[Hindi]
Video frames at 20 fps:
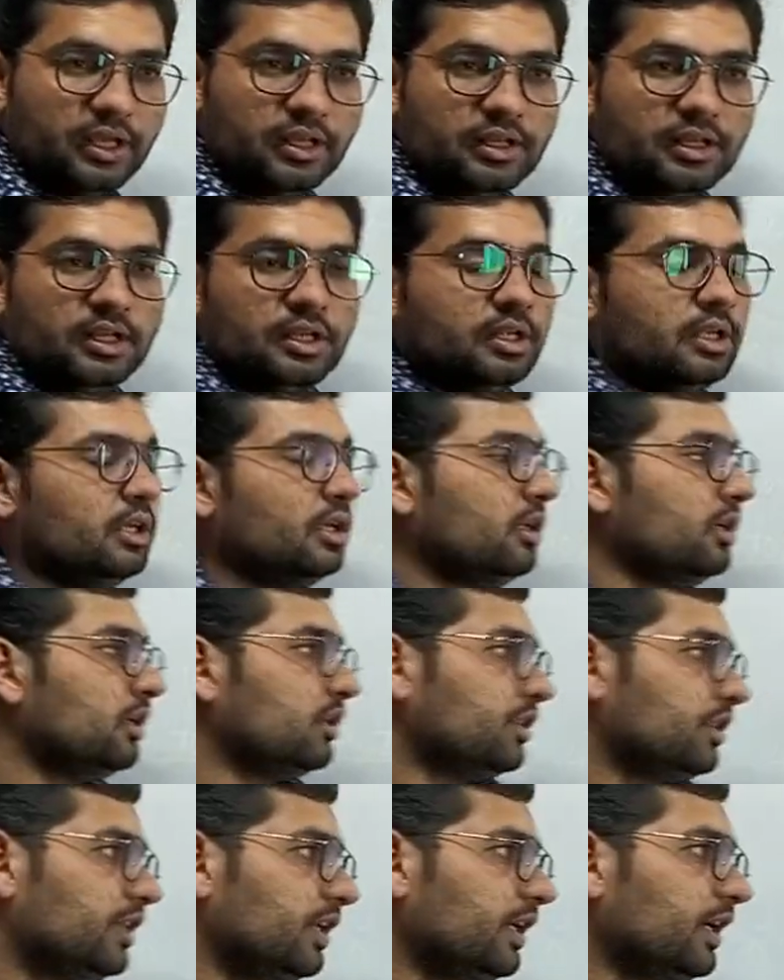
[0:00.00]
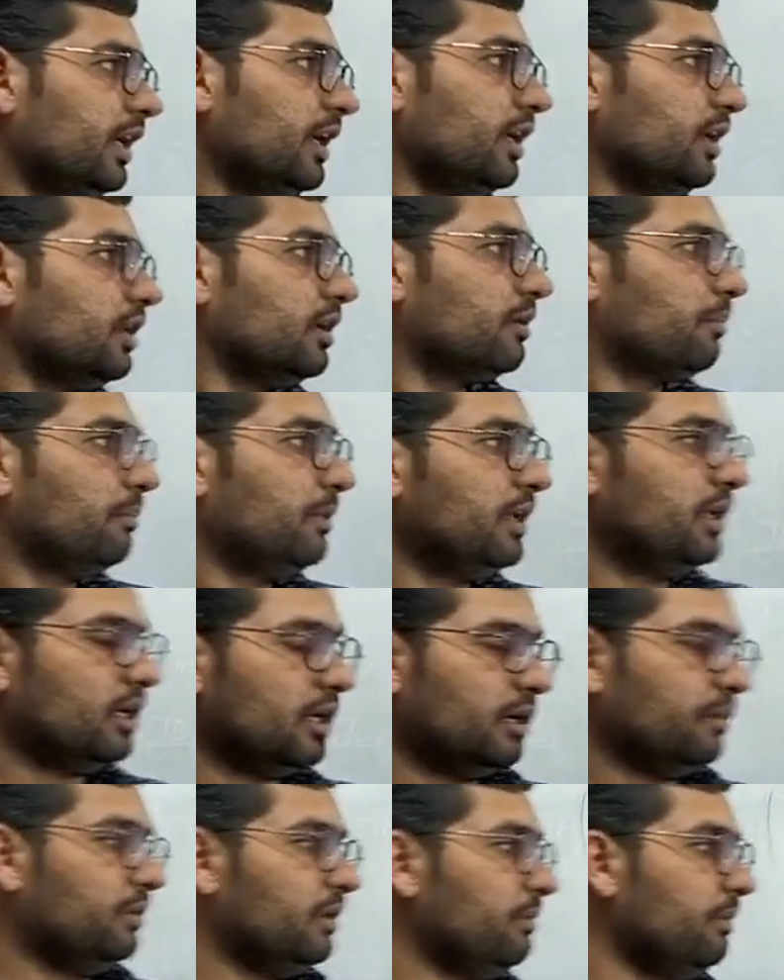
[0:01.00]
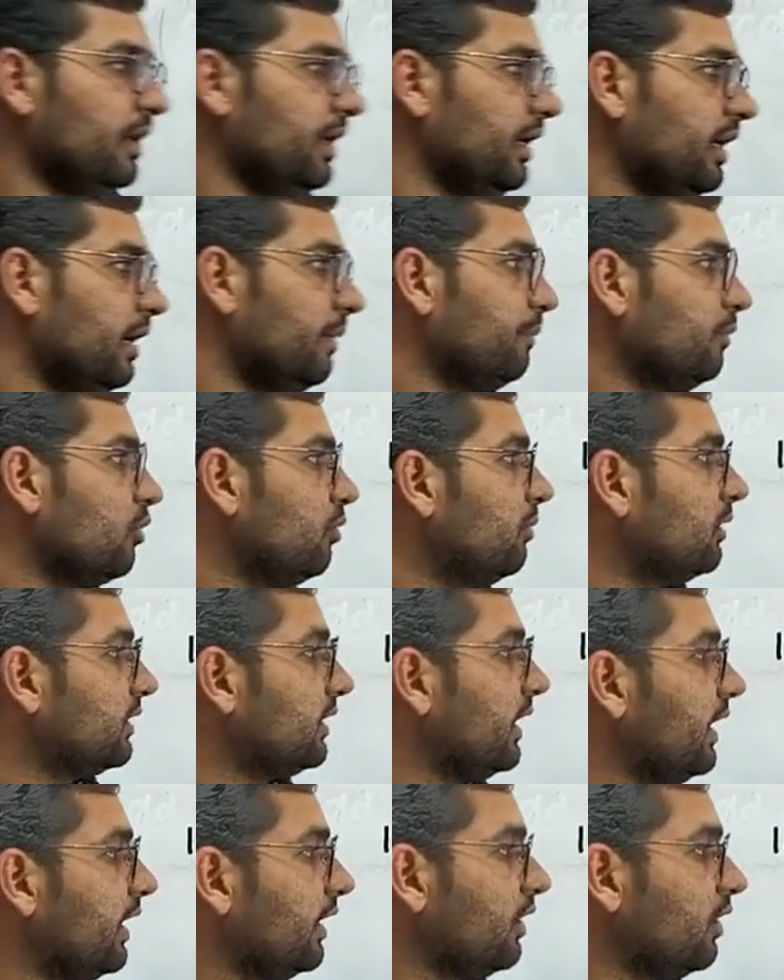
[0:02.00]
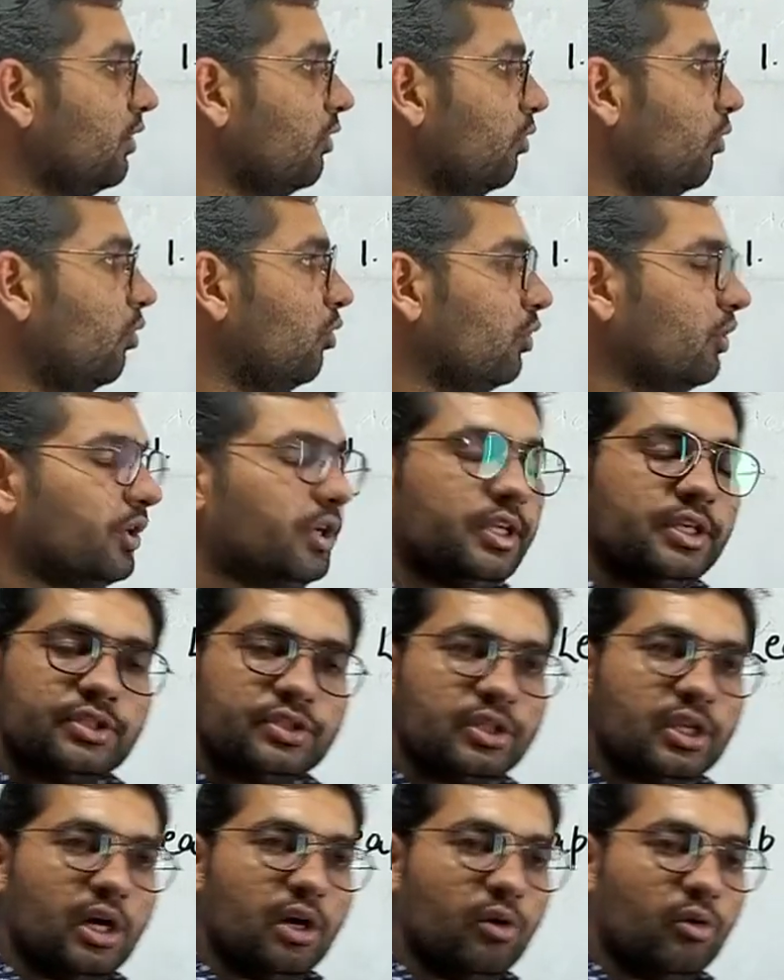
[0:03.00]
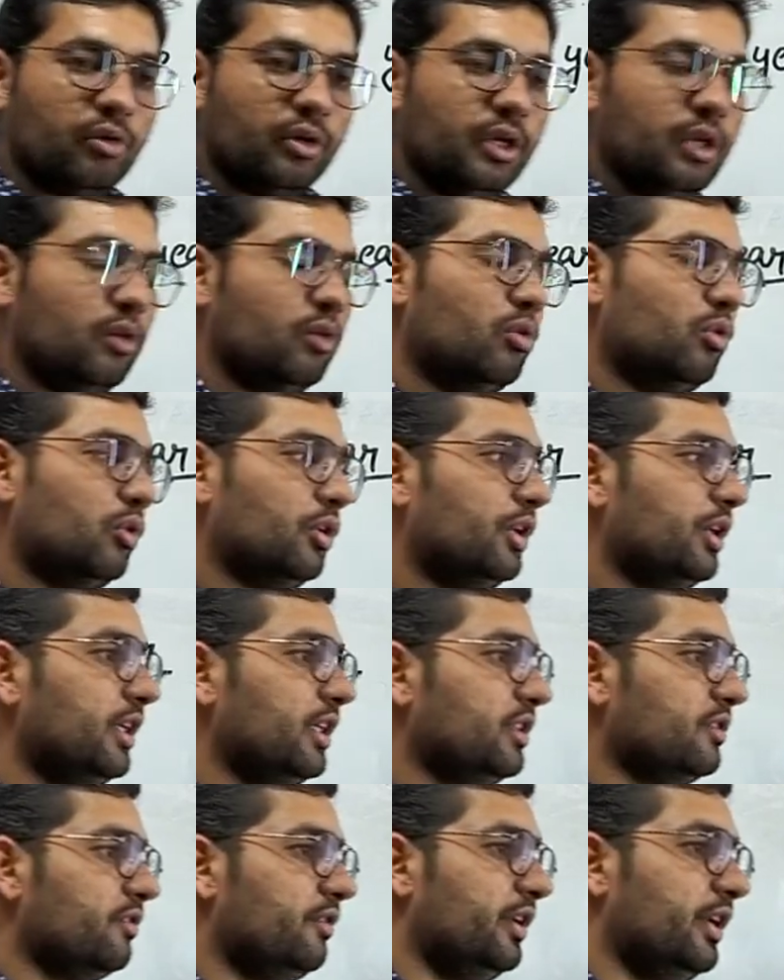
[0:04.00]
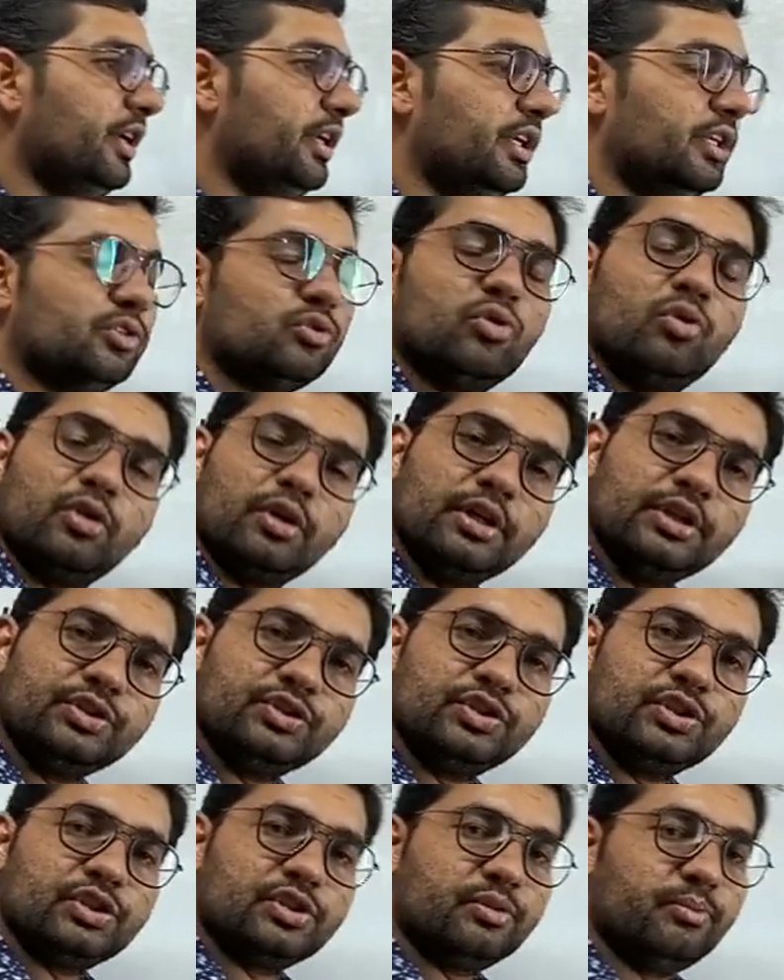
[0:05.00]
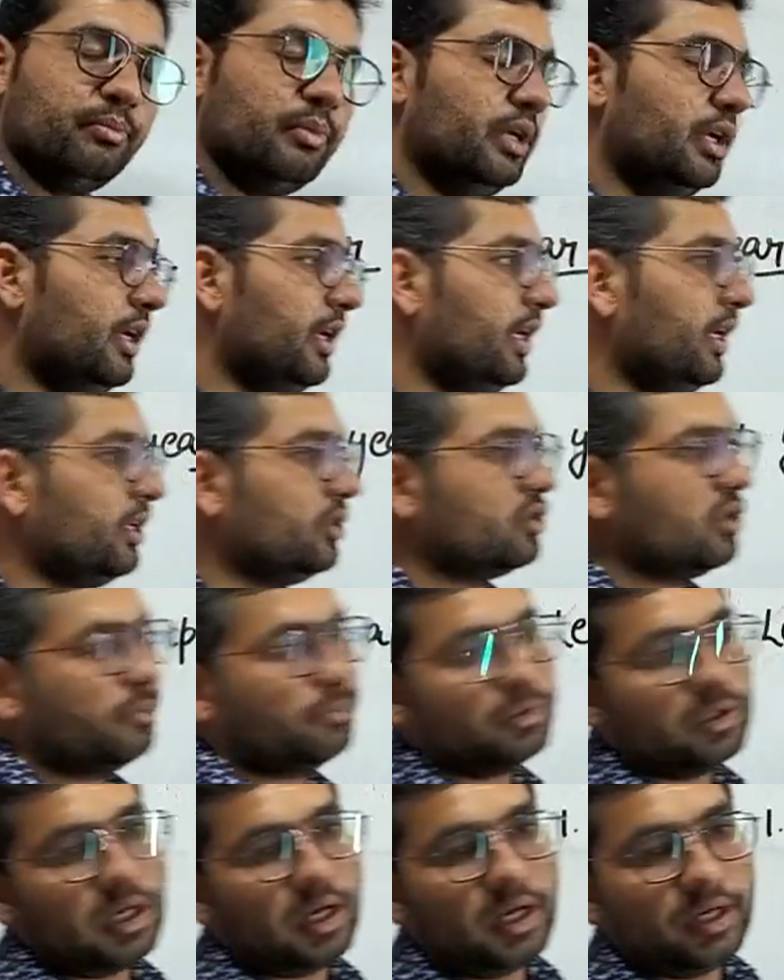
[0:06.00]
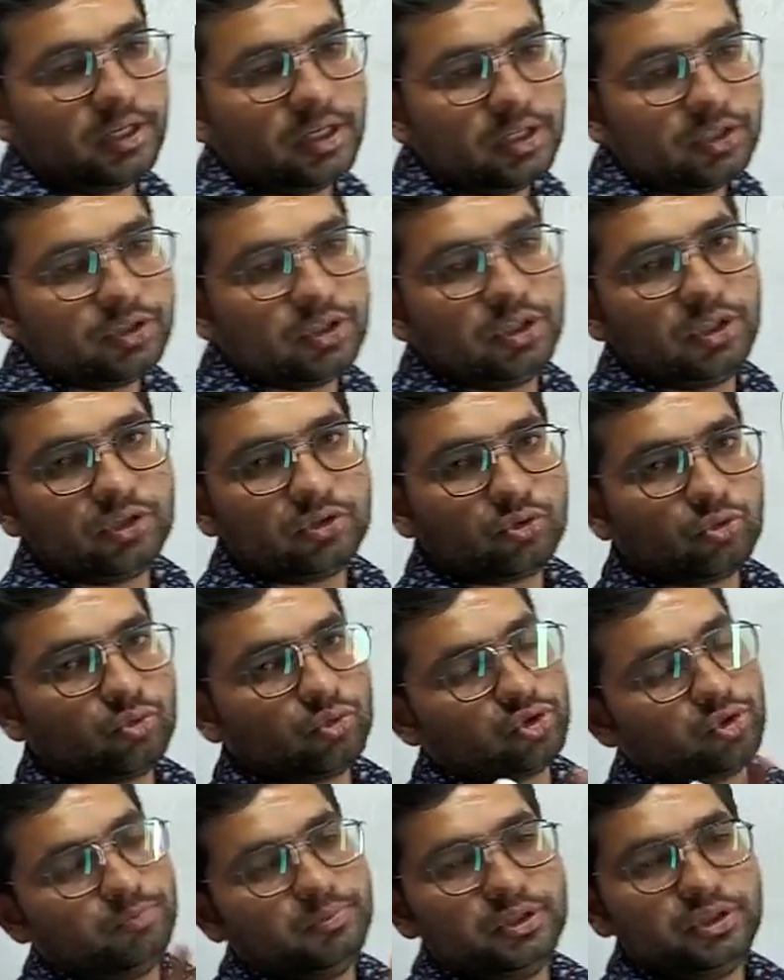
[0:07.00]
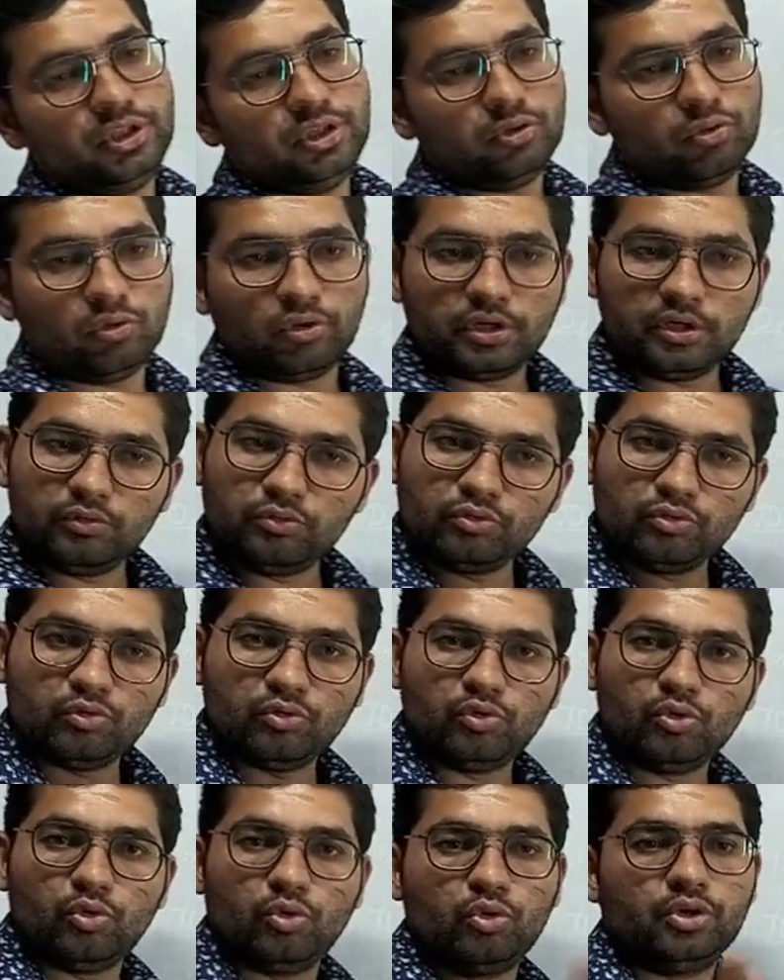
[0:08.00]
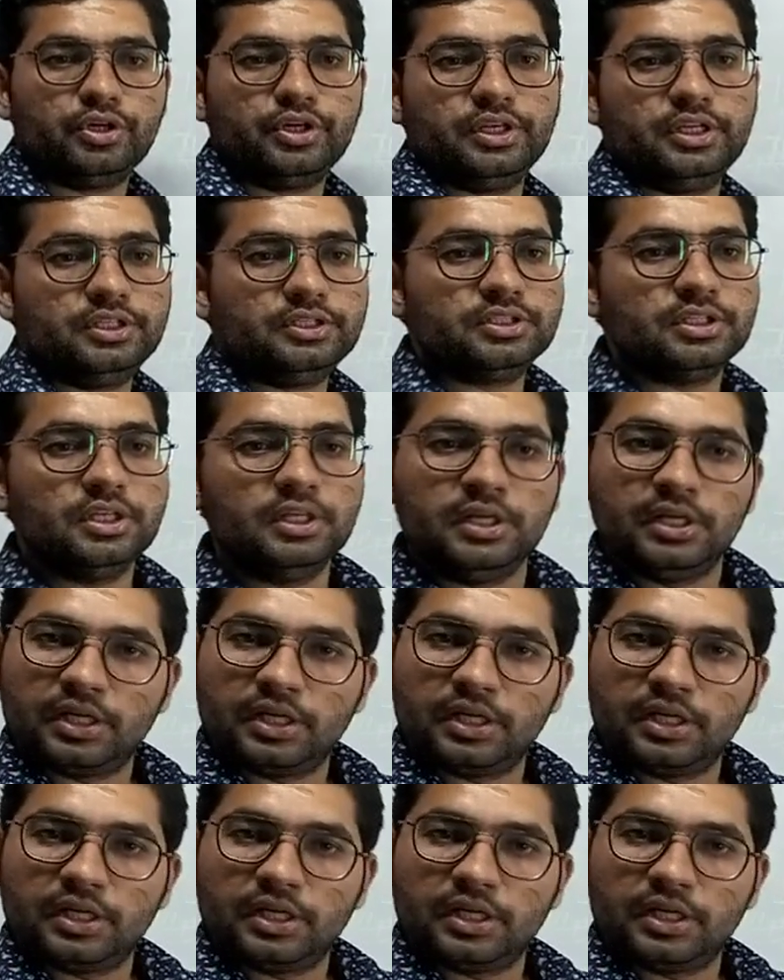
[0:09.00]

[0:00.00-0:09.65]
हैं ठीक है भाई अभी मैंने आपको बताया कि ओड डेज क्या होंगे ओड डेज वे डेज होंगे जिसमें एक सप्ताह के अतिरिक्त कुछ भी दिन होंगे उनको ओड डेज